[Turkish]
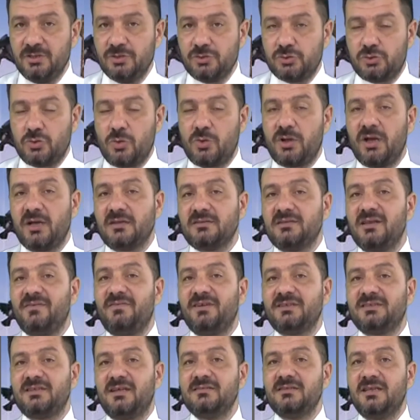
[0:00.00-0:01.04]
Sokakta
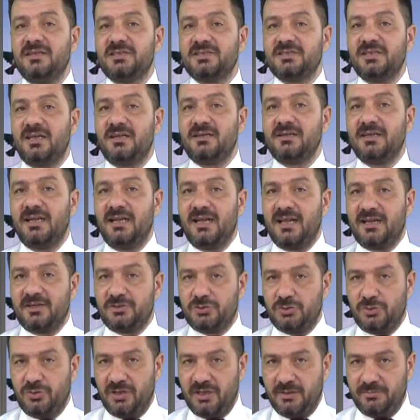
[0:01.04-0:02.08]
vatandaşlar neler
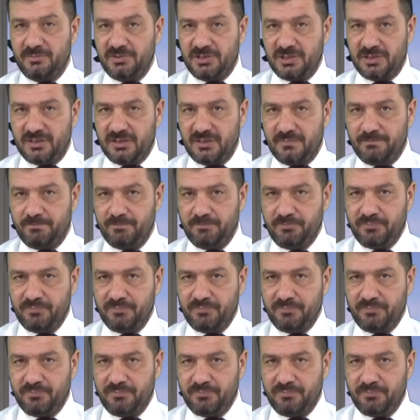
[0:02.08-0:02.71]
söylemişti?